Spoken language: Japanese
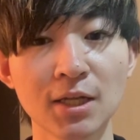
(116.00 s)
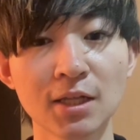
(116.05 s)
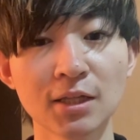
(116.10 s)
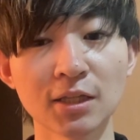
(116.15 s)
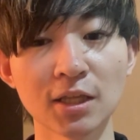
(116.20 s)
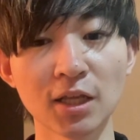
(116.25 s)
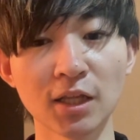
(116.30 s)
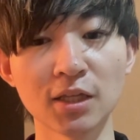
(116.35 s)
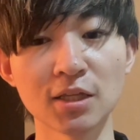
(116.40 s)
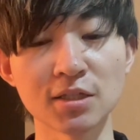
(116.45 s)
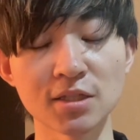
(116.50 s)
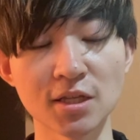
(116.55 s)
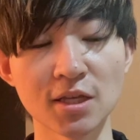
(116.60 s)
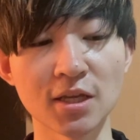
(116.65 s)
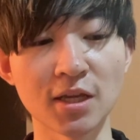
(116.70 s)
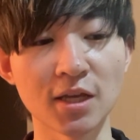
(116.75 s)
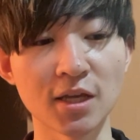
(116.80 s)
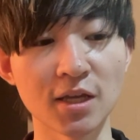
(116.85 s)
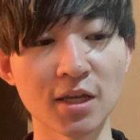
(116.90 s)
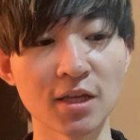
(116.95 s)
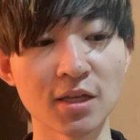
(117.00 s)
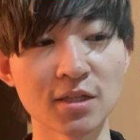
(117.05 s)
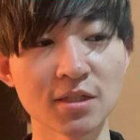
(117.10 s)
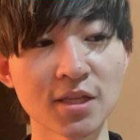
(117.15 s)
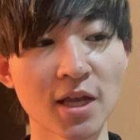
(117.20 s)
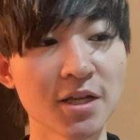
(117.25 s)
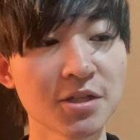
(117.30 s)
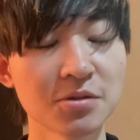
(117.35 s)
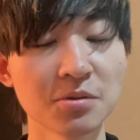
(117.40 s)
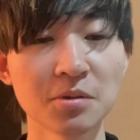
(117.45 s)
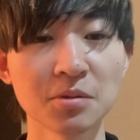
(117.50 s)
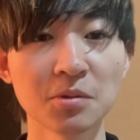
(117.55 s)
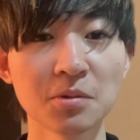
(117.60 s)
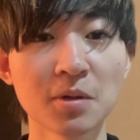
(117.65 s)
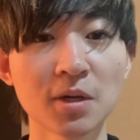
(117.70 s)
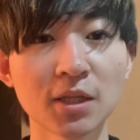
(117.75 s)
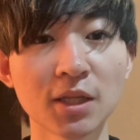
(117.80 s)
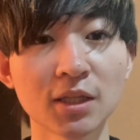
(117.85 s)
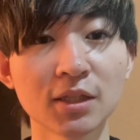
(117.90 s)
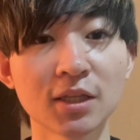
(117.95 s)
ただですね、え最初の
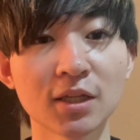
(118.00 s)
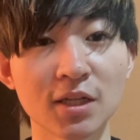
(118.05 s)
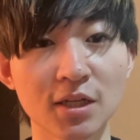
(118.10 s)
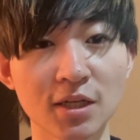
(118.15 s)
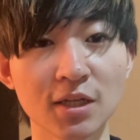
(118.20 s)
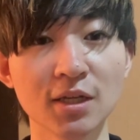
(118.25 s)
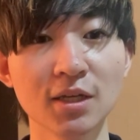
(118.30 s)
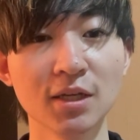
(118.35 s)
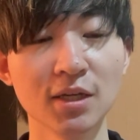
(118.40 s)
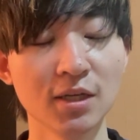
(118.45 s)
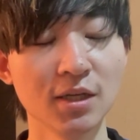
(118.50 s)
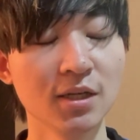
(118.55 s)
動画だったり、